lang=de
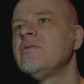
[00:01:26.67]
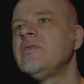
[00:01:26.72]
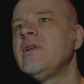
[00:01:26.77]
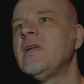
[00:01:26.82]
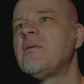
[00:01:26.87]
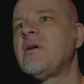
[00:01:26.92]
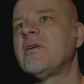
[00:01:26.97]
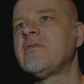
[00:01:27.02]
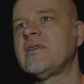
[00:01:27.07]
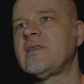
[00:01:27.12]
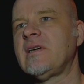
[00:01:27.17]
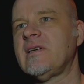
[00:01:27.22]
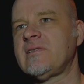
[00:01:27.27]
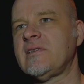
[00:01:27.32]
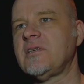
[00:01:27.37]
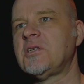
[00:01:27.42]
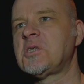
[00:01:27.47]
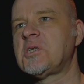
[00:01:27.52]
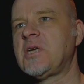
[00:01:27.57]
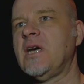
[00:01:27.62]
und wieder mal
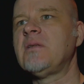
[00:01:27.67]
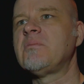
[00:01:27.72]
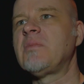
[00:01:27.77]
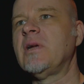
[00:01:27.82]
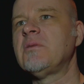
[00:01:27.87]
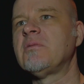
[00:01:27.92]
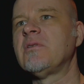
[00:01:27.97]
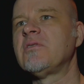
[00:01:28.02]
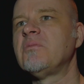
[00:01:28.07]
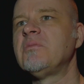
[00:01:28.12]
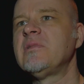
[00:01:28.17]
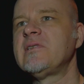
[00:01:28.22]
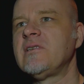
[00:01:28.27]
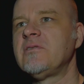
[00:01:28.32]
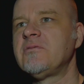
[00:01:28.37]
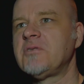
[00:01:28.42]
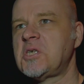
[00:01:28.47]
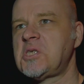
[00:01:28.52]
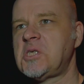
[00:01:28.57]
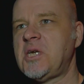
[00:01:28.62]
Fantastik statt, manchmal so ein
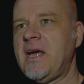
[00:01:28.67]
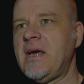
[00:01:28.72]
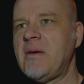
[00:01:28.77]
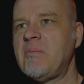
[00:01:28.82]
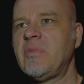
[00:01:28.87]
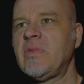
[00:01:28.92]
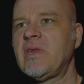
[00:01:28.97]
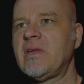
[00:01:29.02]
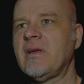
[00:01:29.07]
bisschen verschämt.